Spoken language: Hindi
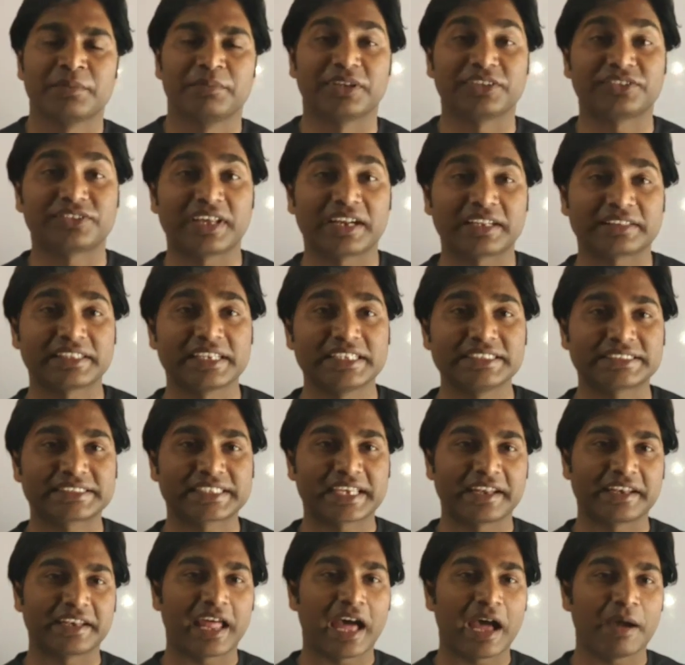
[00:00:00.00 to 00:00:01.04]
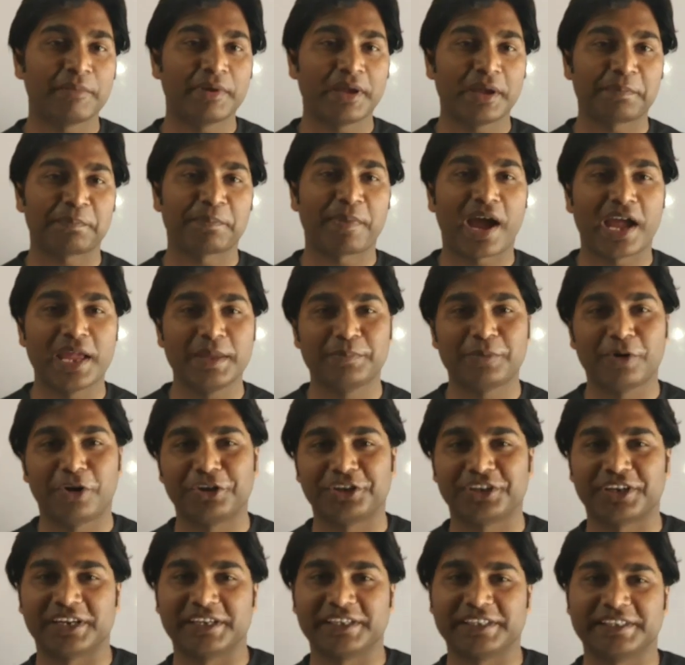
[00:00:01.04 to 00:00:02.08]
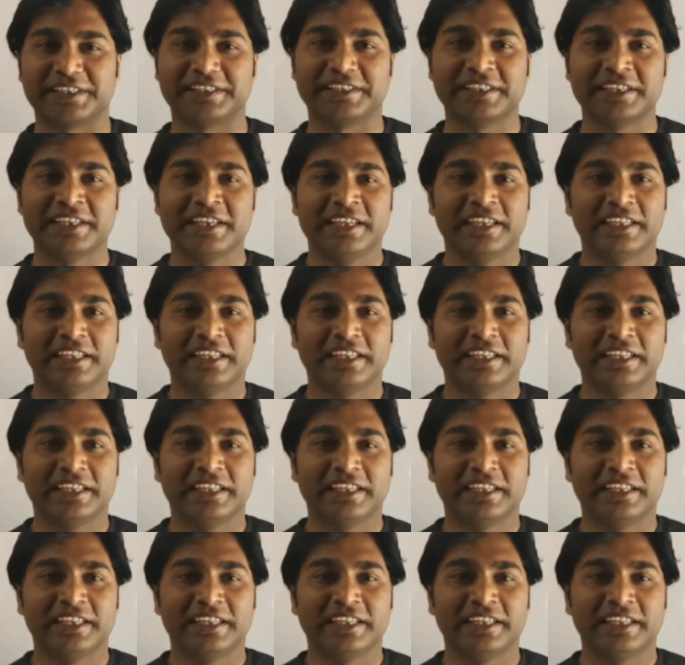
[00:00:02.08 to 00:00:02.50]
बसरते इसका नाम है पाइप और टंकी